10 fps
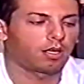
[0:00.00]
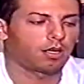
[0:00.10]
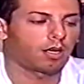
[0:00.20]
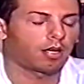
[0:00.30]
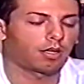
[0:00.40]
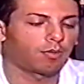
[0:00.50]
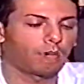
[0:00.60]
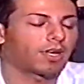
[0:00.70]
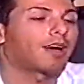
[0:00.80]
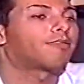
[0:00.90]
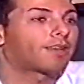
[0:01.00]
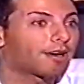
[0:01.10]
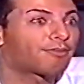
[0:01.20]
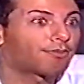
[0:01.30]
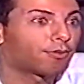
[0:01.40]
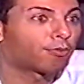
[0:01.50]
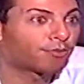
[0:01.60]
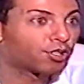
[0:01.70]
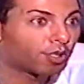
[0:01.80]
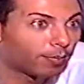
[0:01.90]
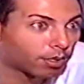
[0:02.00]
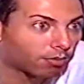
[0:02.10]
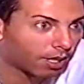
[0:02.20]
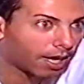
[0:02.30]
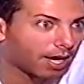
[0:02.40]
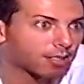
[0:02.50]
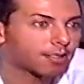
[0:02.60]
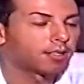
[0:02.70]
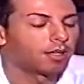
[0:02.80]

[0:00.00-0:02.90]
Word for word: a, que beirava o fechamento da casa.